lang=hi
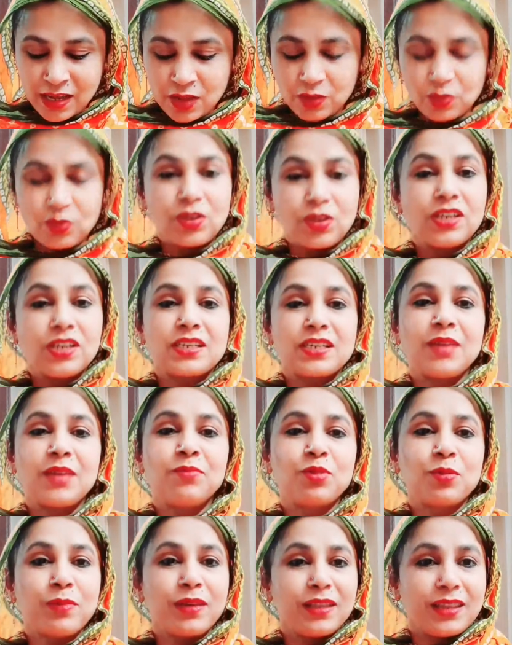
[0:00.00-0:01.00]
क्योंकि इस टाइम तो
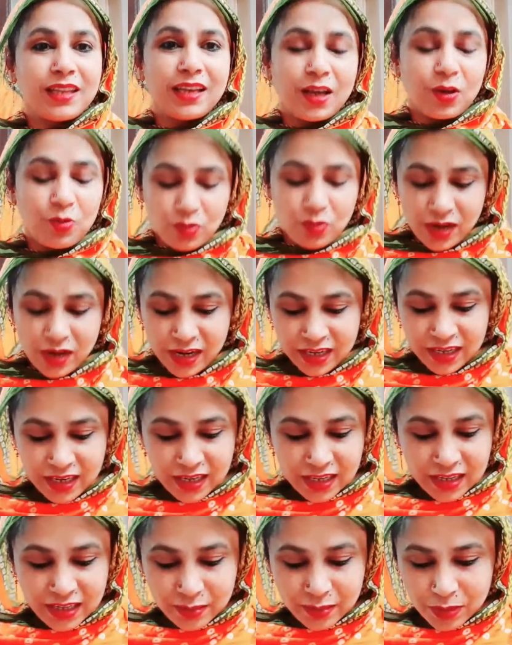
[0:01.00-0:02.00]
मेथी आलू खा ही लिया
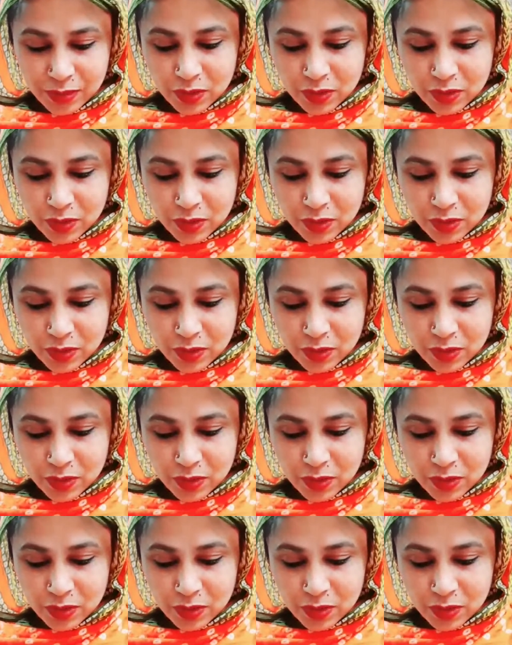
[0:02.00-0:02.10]
था हमने